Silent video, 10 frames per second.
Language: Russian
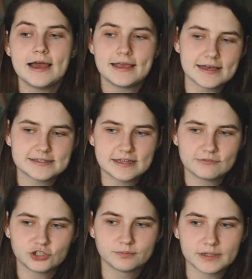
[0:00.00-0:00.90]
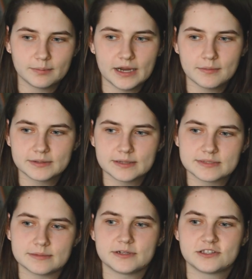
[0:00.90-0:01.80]
Я знаю, в чем проблема,
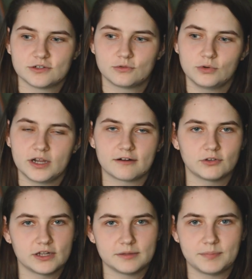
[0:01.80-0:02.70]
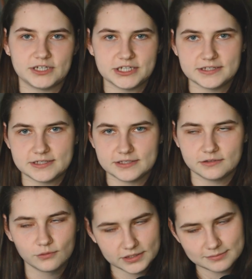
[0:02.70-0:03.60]
там забился кулер, его надо почистить,
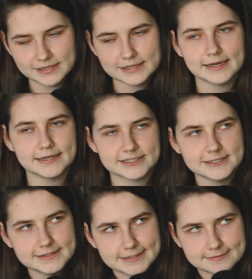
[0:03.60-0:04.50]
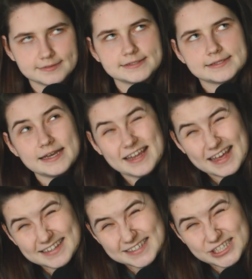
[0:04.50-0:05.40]
но этим надо, конечно, естественно,
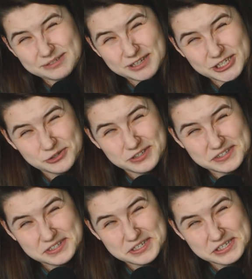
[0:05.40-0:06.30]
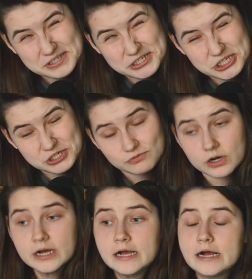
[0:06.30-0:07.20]
заняться, чем я еще не сделал
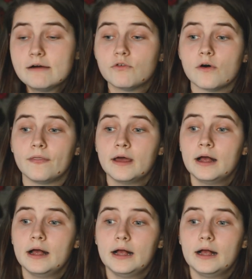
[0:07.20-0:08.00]
ничего. Вот.